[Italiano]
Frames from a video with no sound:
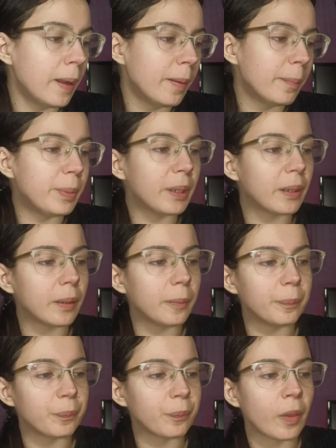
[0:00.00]
per
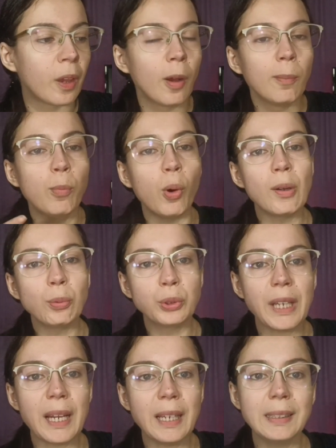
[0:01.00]
um, buona
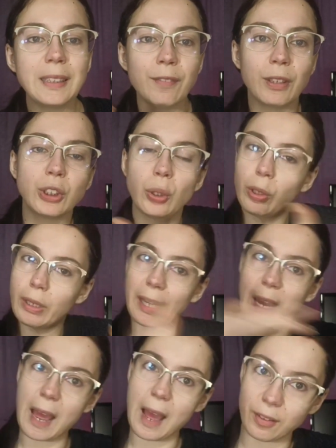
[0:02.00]
usanza verso il
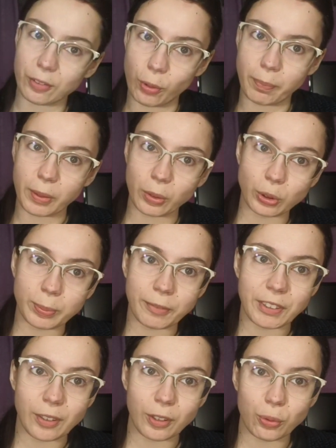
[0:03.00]
creato, per non
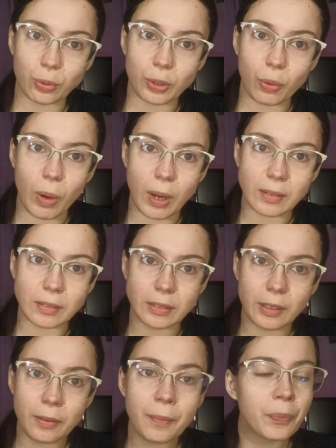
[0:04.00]
spaventare tutti
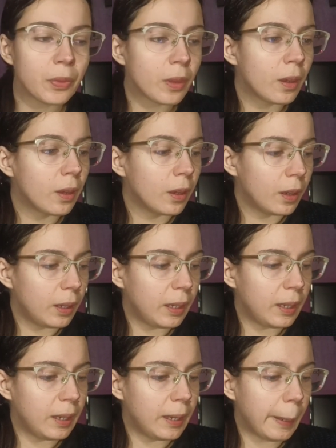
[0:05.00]
quanti.
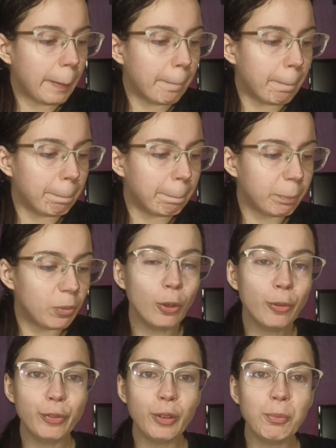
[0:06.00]
E um,
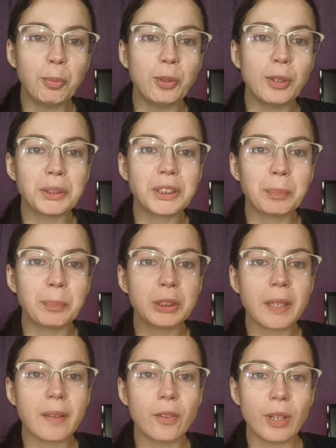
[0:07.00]
non filmo più da questa
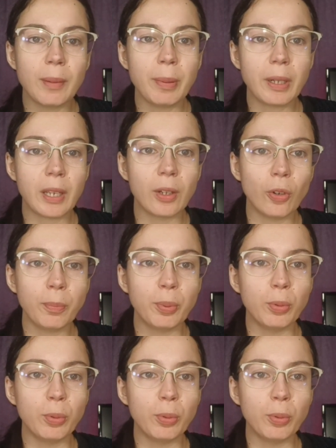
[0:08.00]
postazione perché non ho più il